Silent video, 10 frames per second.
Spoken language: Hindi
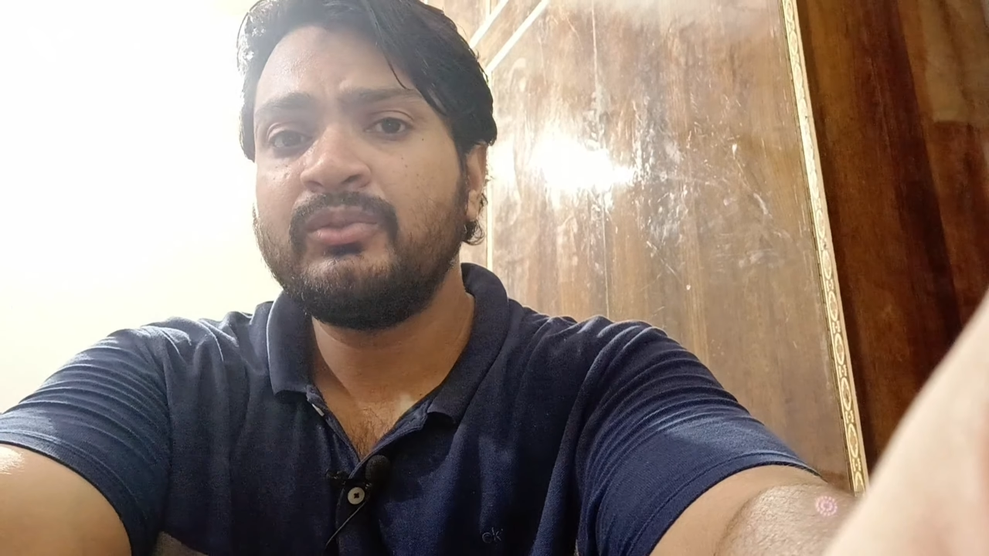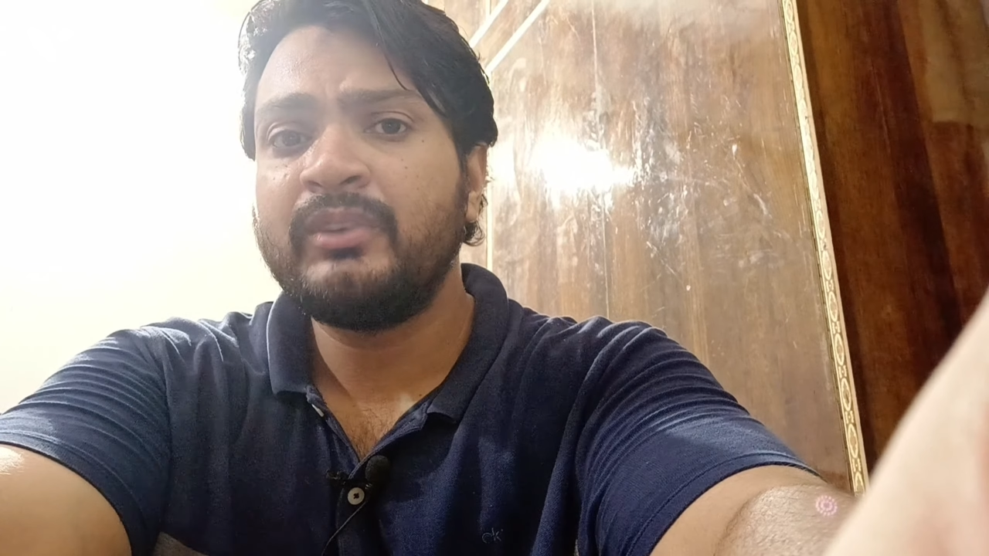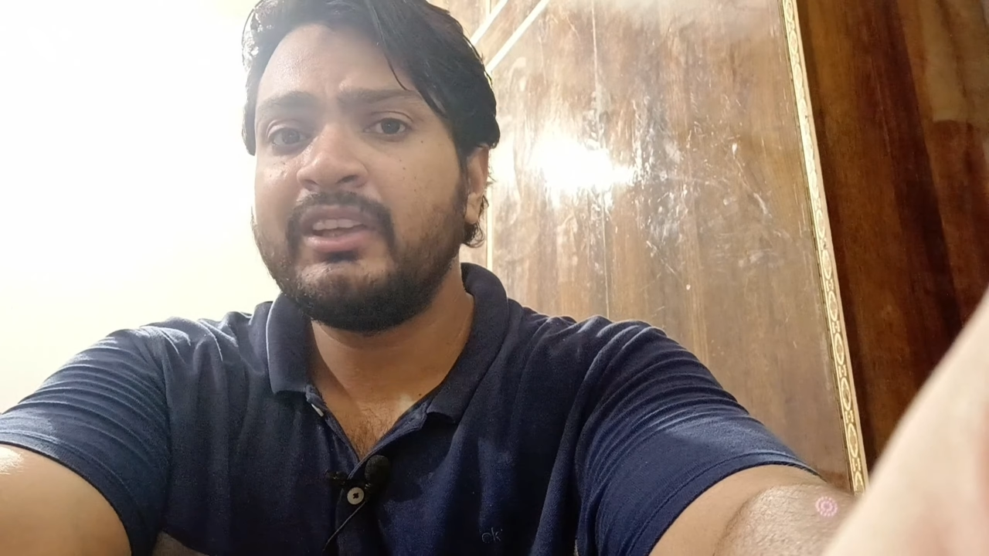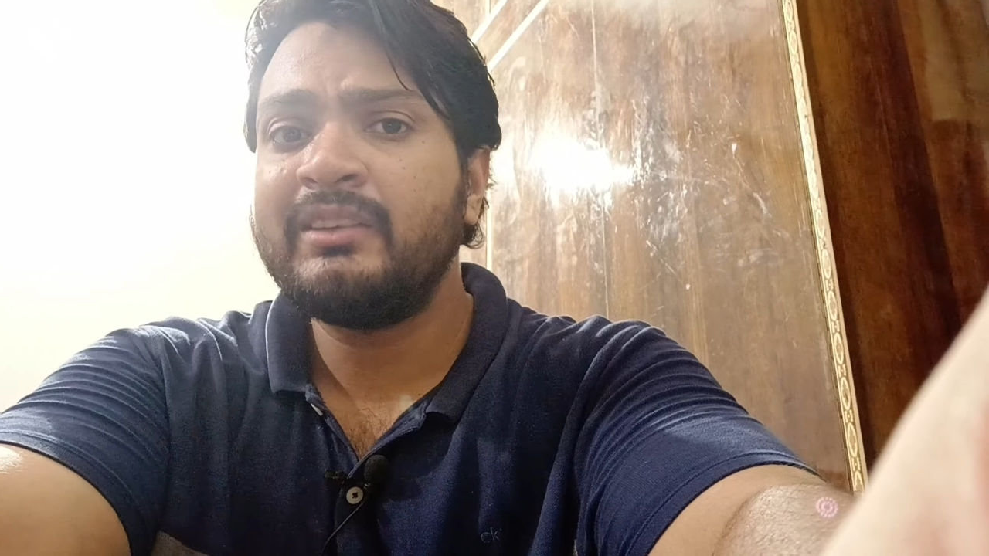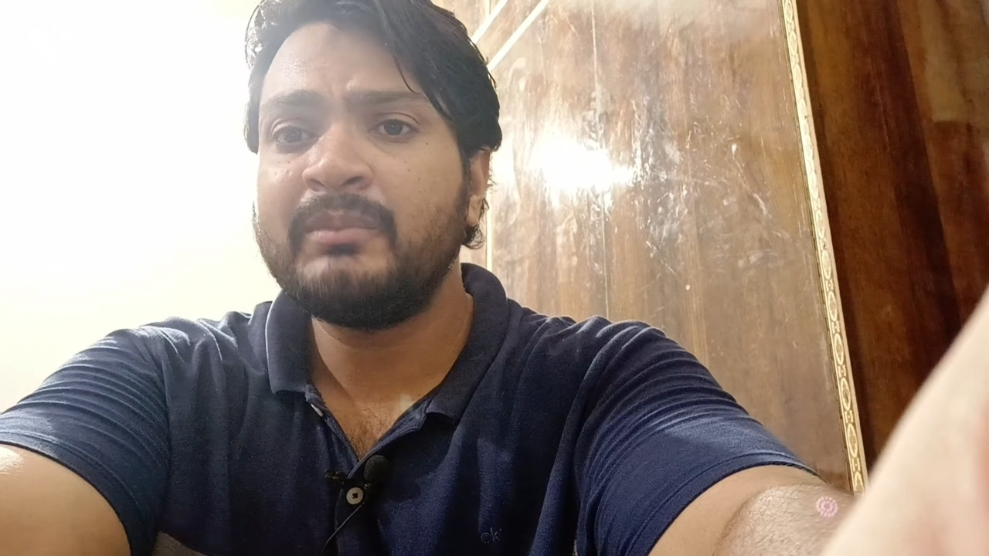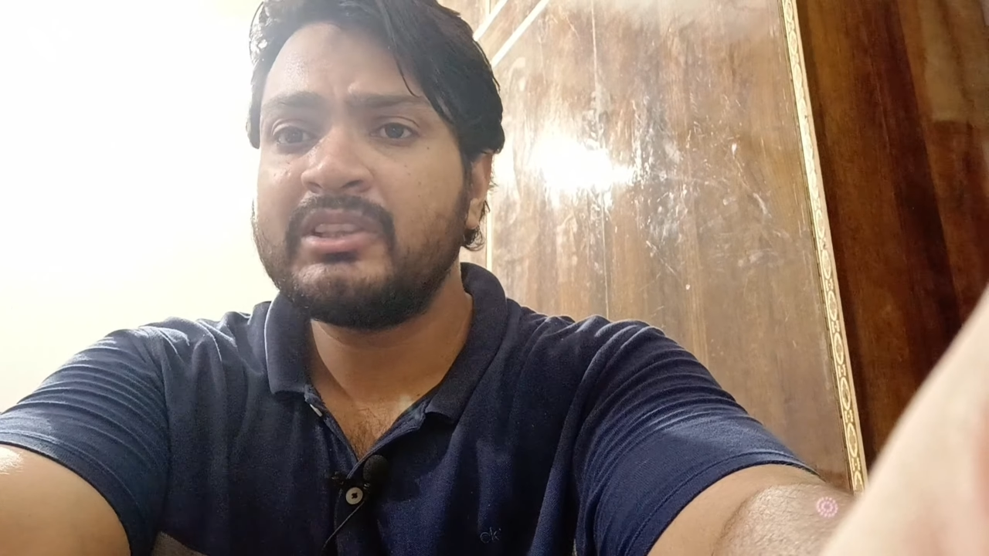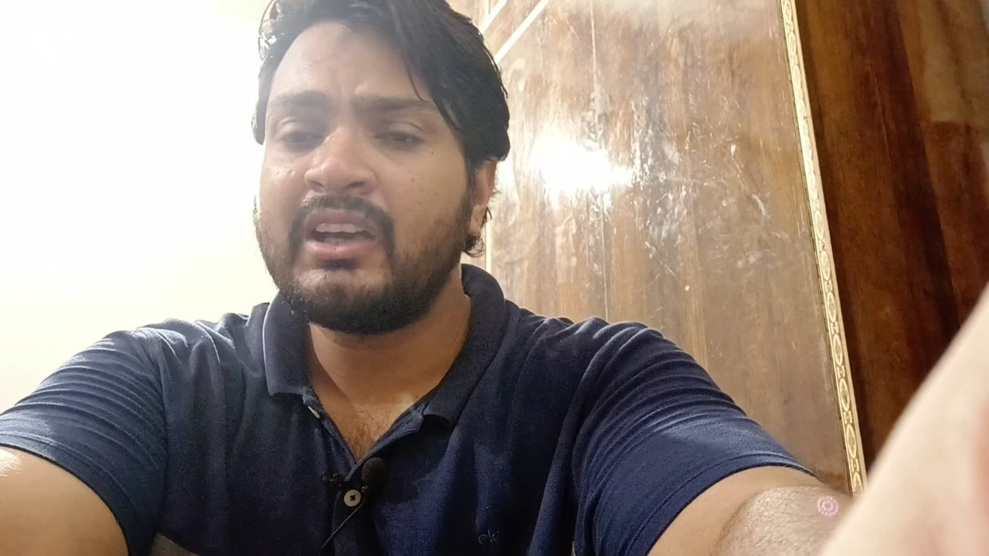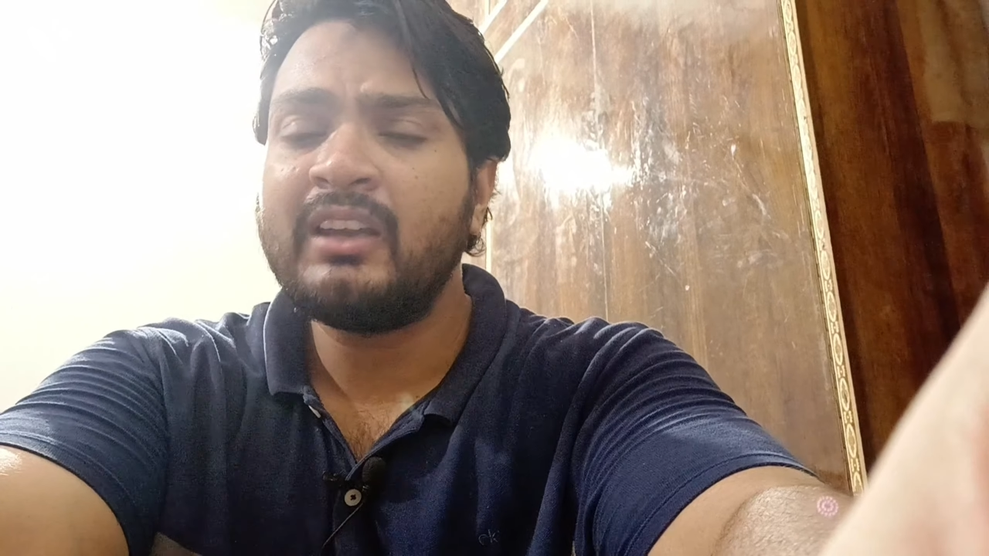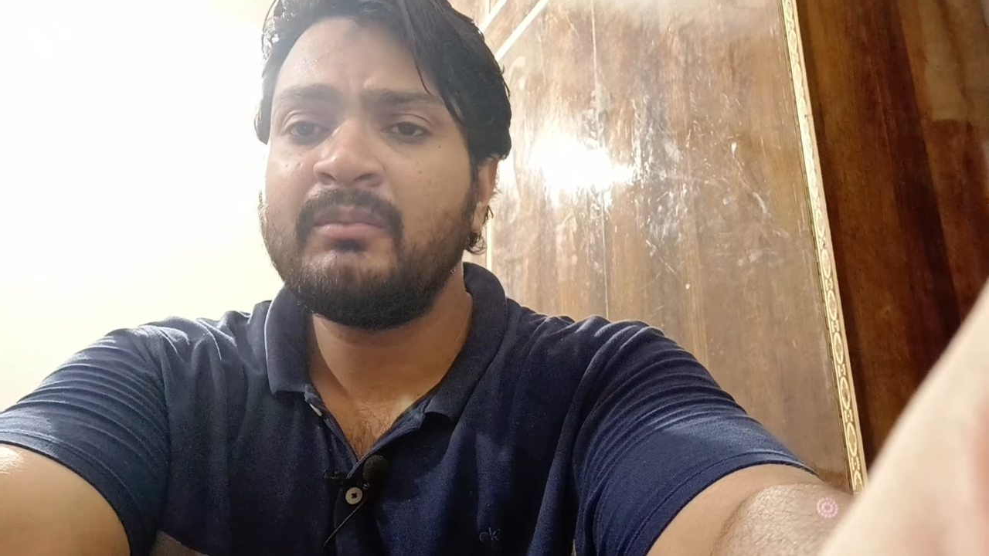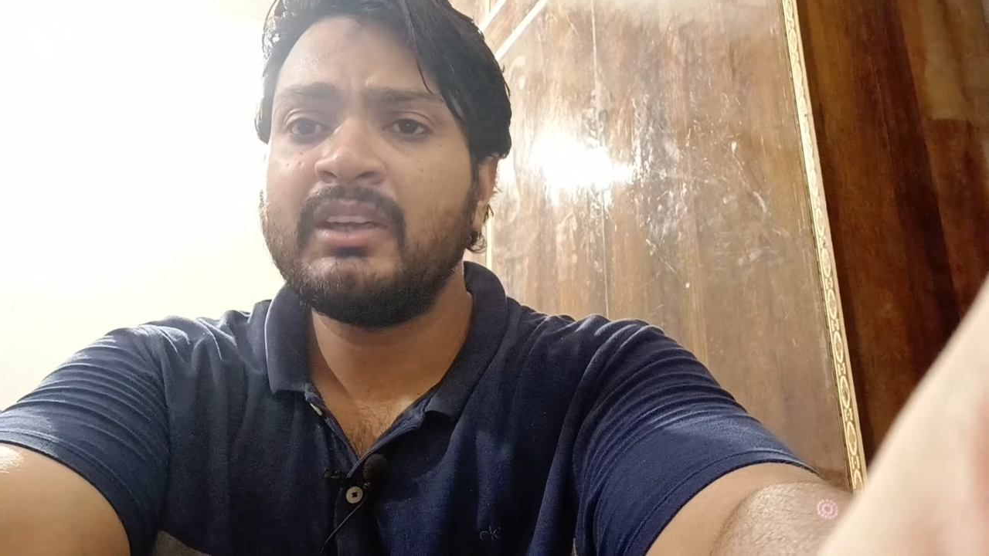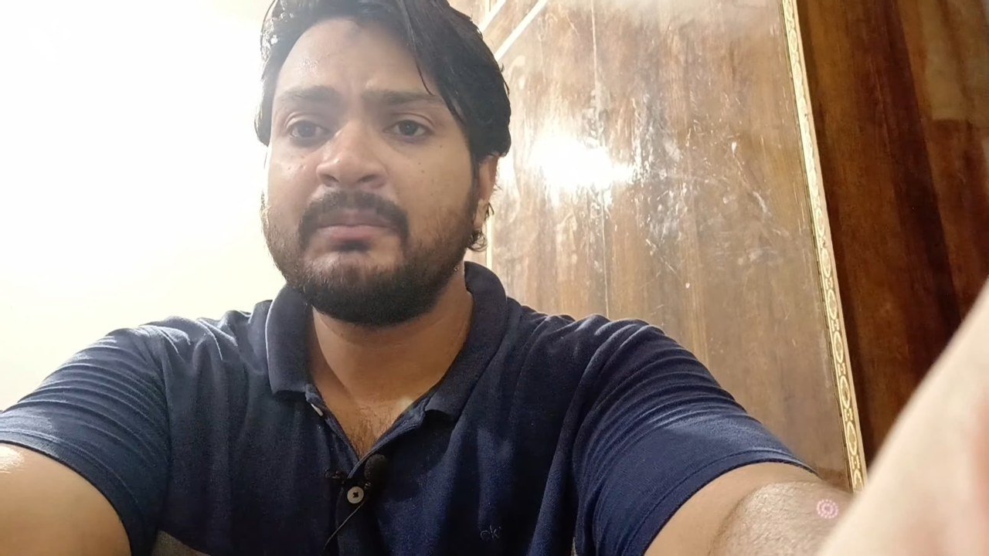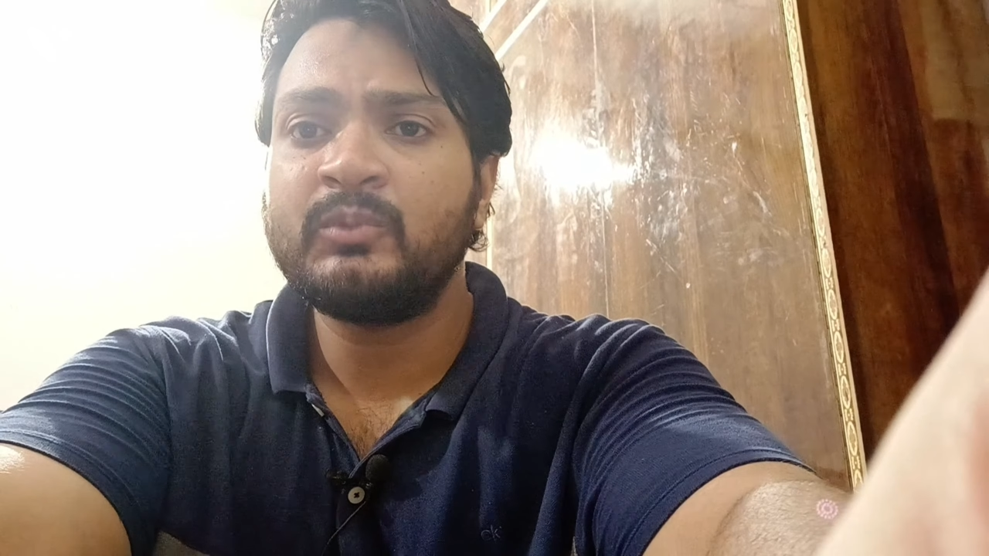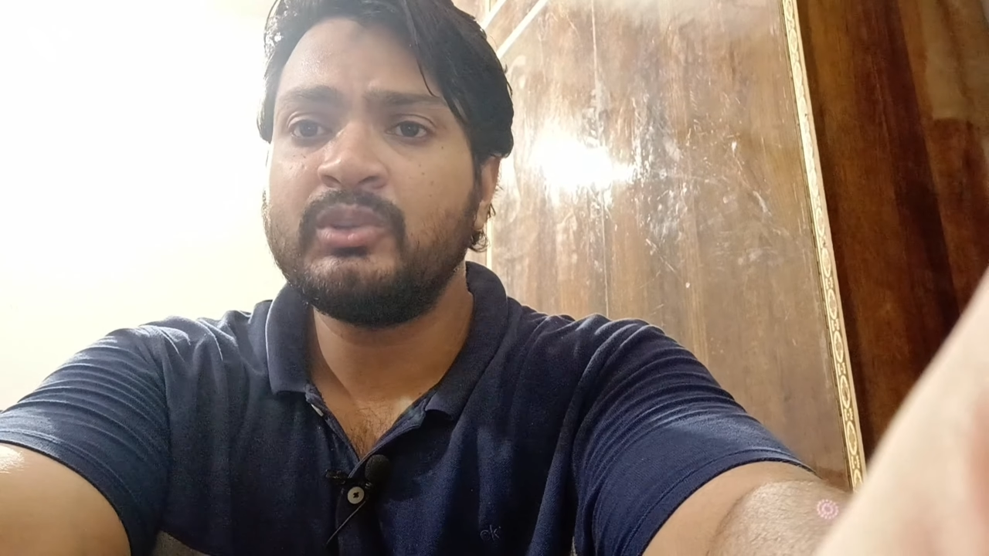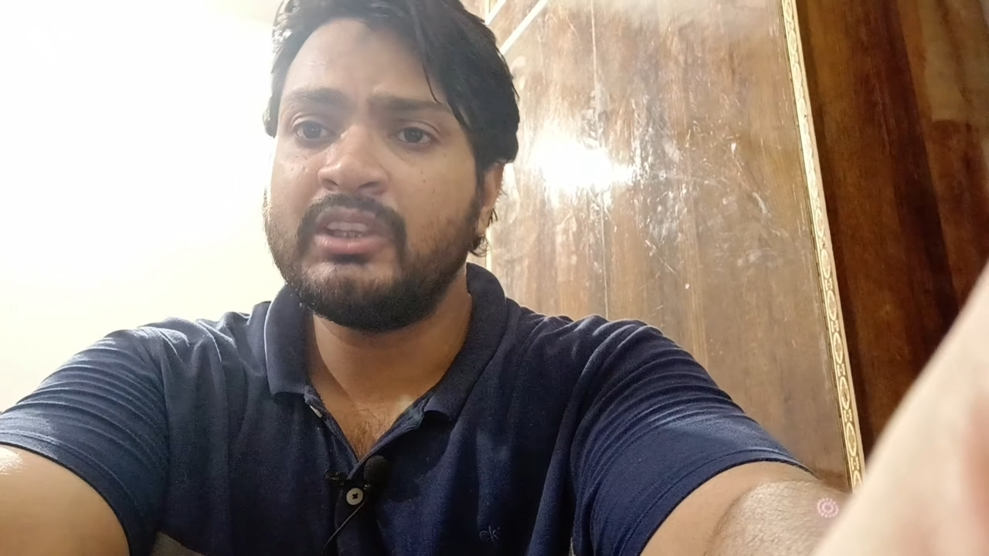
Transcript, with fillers: एक मिसाल मैं आपको